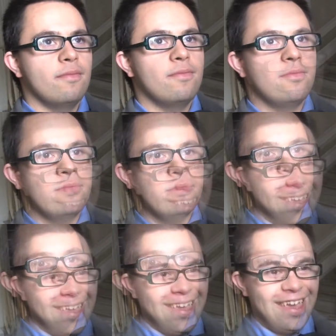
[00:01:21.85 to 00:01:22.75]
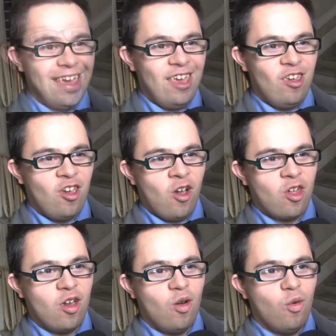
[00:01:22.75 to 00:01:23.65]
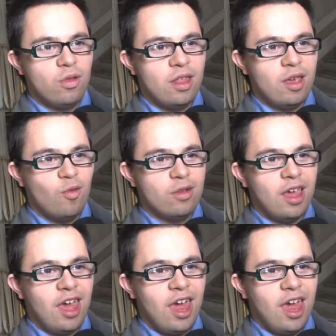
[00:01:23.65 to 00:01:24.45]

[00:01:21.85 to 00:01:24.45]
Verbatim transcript: yo eh, soy un, un